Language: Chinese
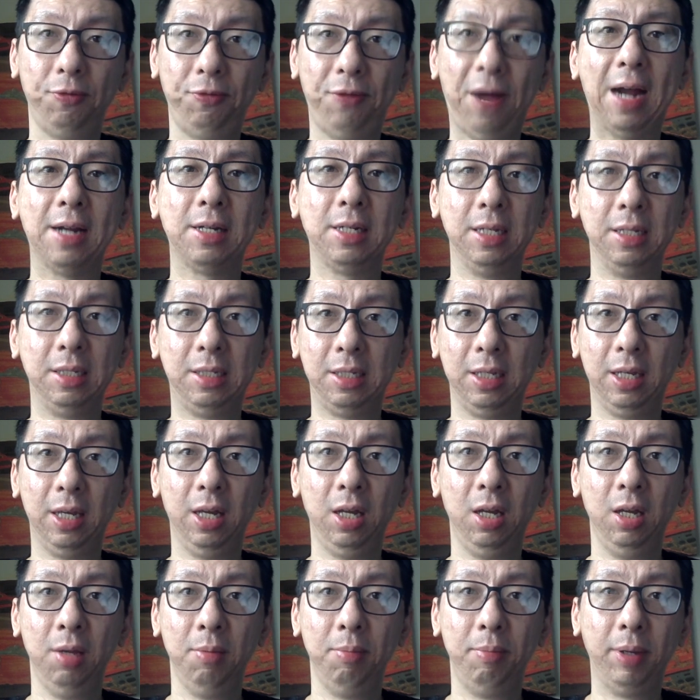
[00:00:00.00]
发这
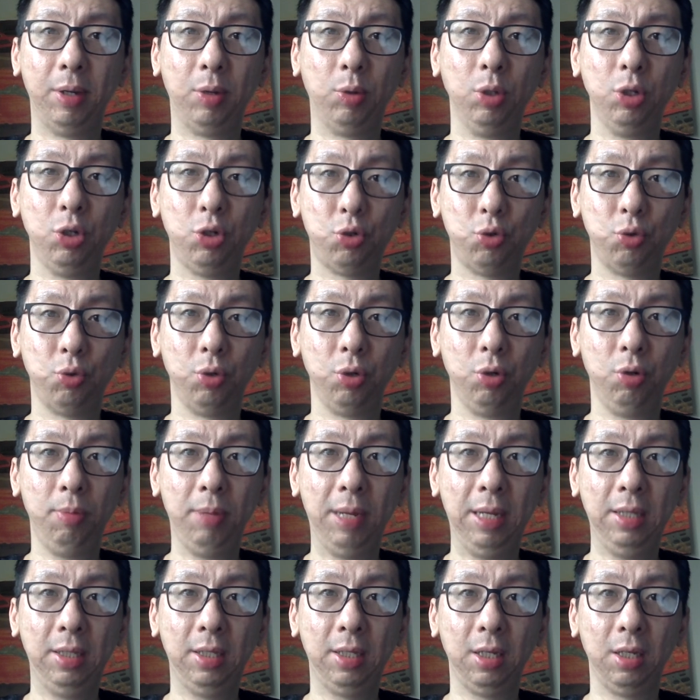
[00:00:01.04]
些美国的主流
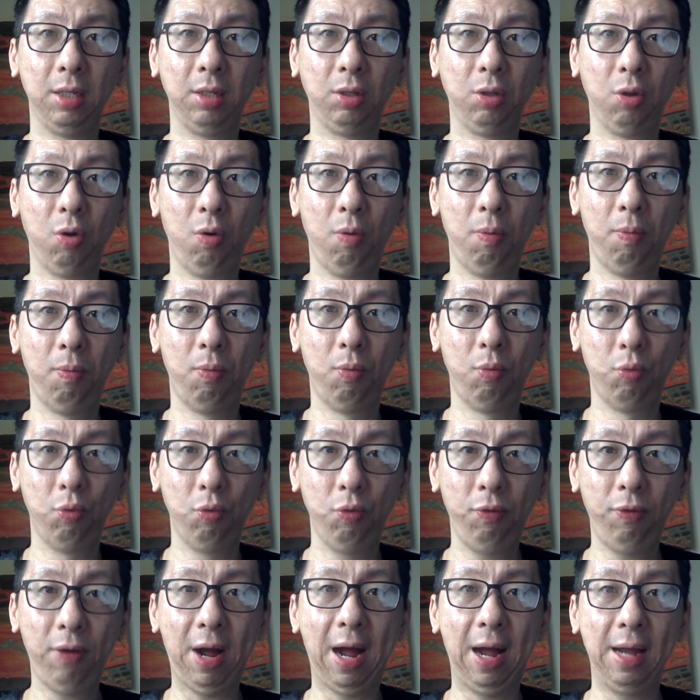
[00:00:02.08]
媒体都无
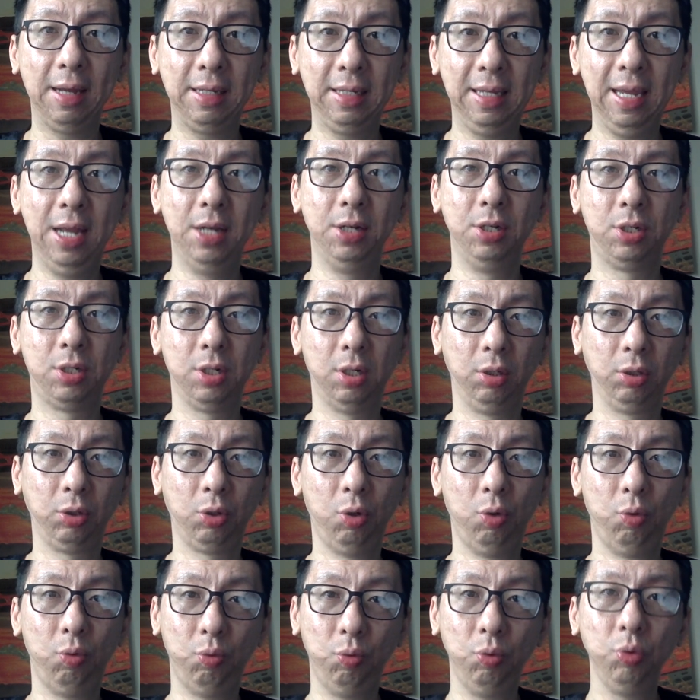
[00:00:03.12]
法验证、都
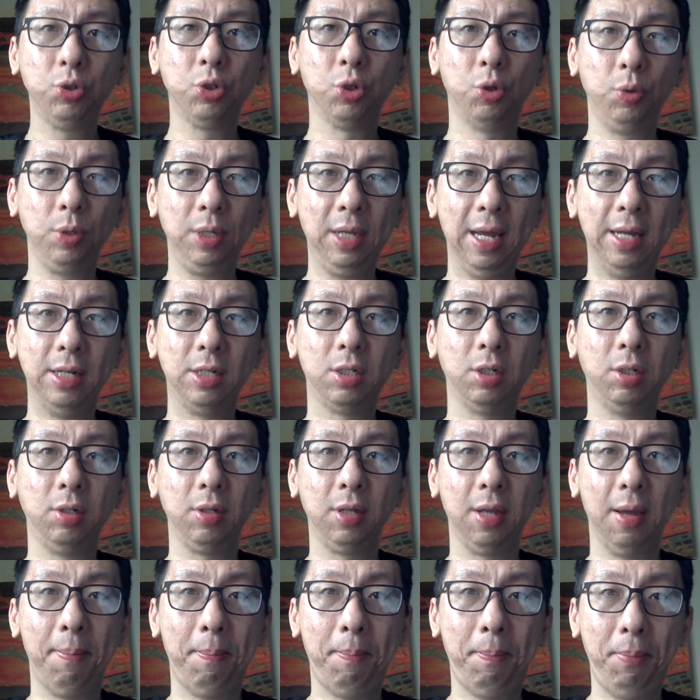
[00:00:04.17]
无从验证、
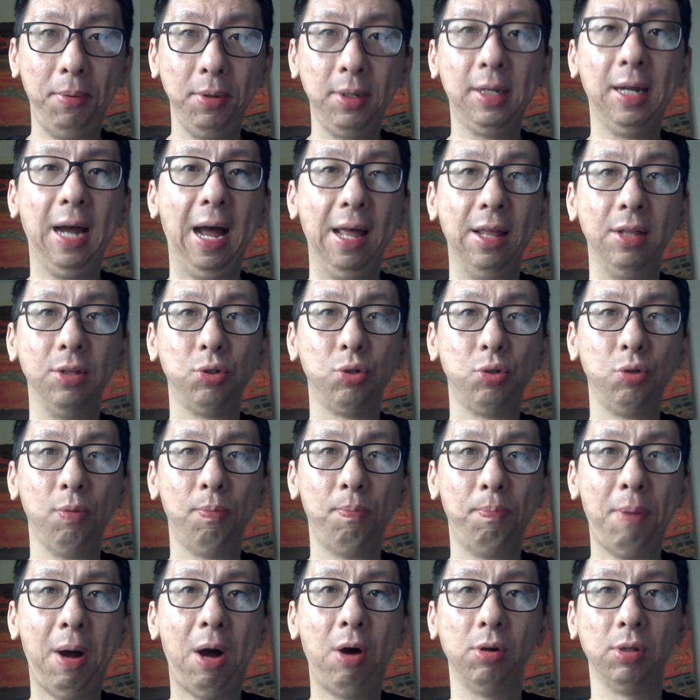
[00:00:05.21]
也不敢去
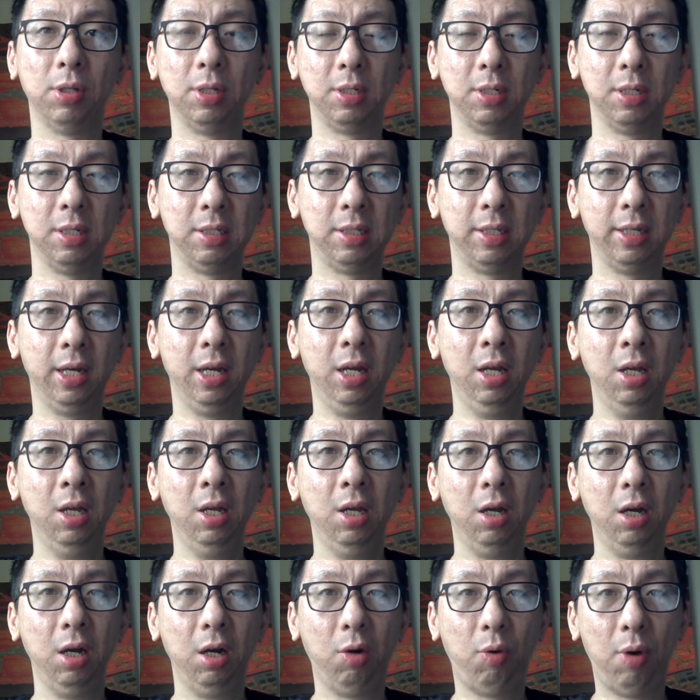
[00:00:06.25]
报的这些
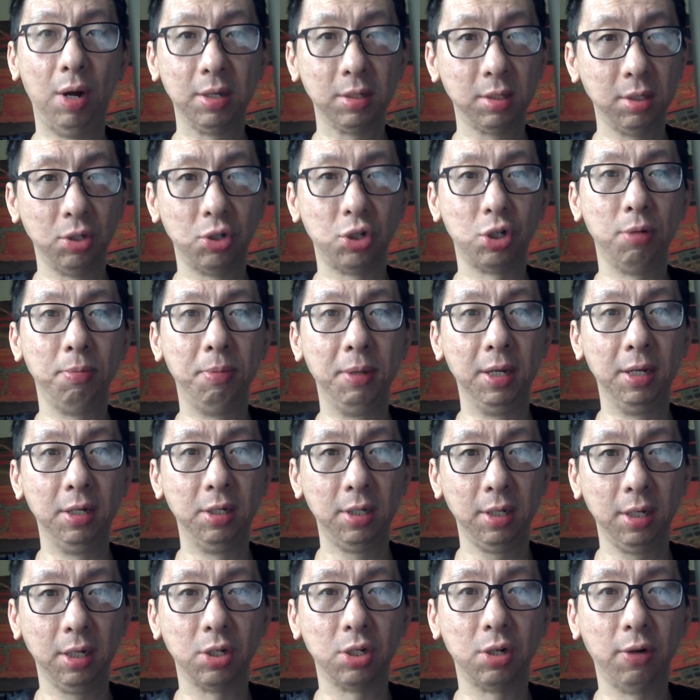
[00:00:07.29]
呃黄色视频，
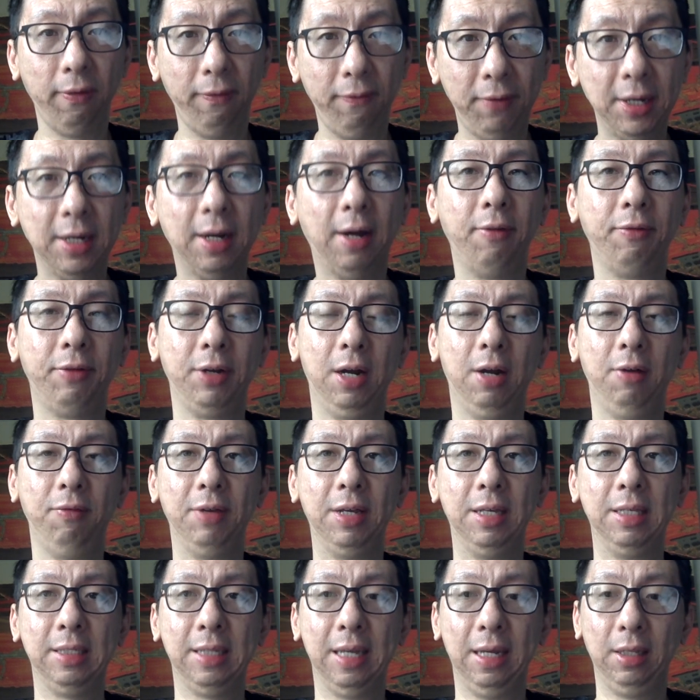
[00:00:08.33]
这个是非常非常
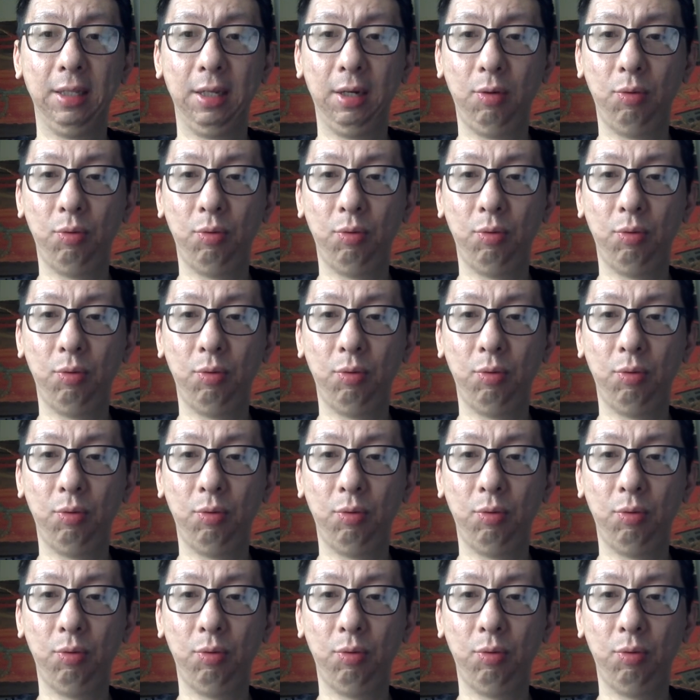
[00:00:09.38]
危险的。